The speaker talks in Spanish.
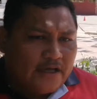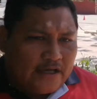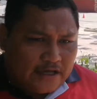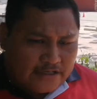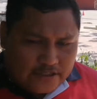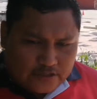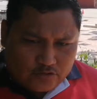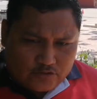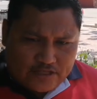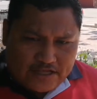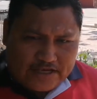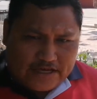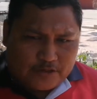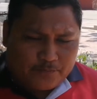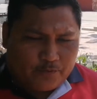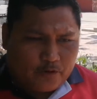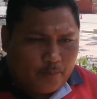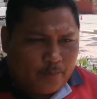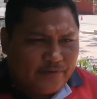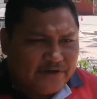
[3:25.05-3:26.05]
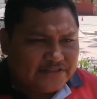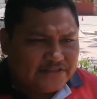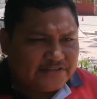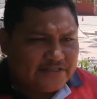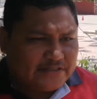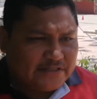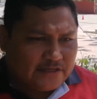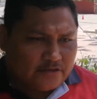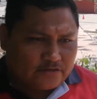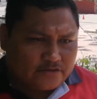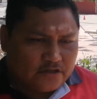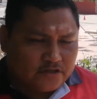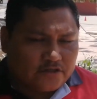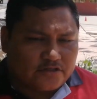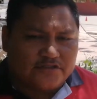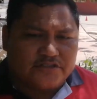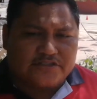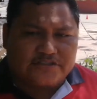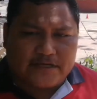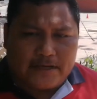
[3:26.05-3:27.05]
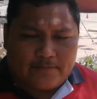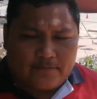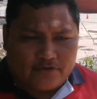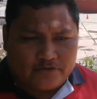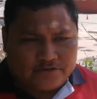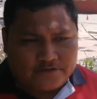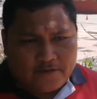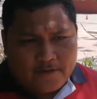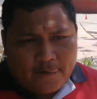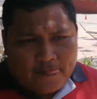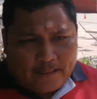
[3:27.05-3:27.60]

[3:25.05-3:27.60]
Esa es una de las propuestas que nosotros estamos